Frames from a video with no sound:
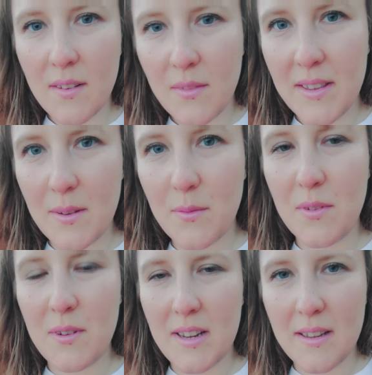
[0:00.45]
Witam
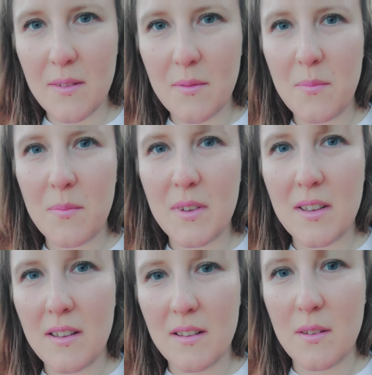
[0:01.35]
w kolejnym
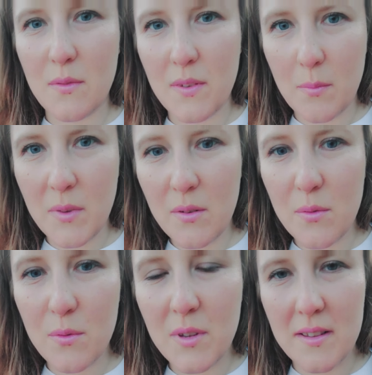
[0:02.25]
y,
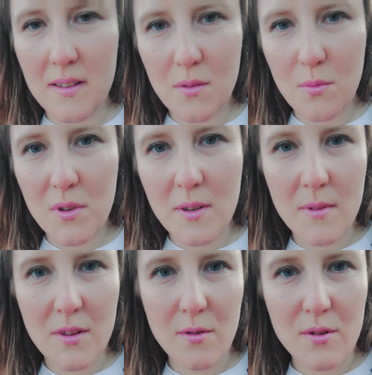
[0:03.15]
filmiku, nie za
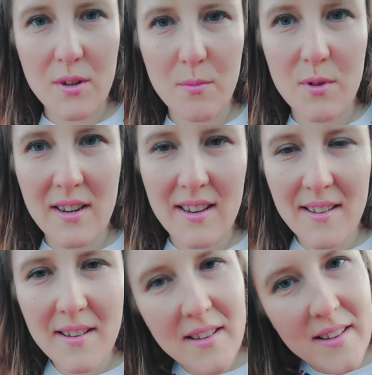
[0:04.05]
długim, tylko że
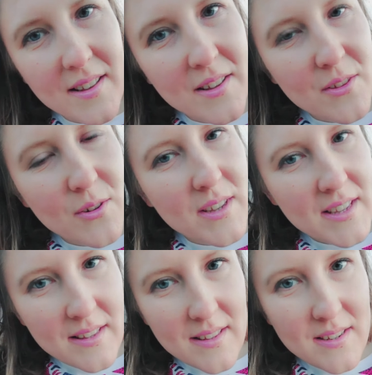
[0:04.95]
muszę
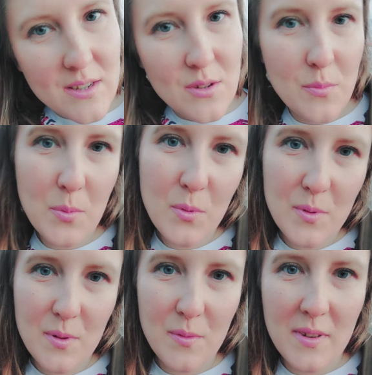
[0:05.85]
trochę jednak rzeczy
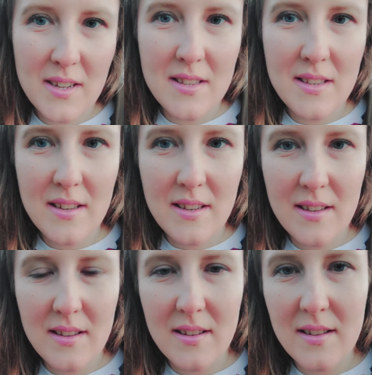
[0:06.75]
pousuwać y,
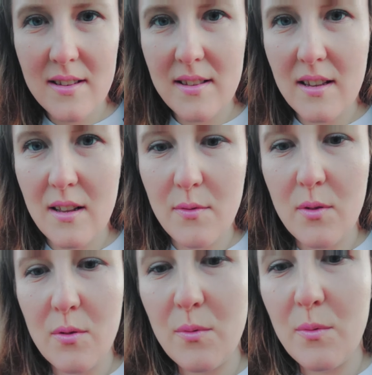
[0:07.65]
z
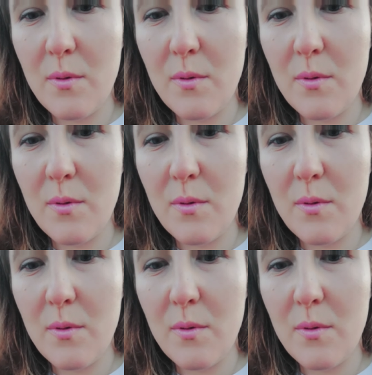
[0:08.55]
telefonu.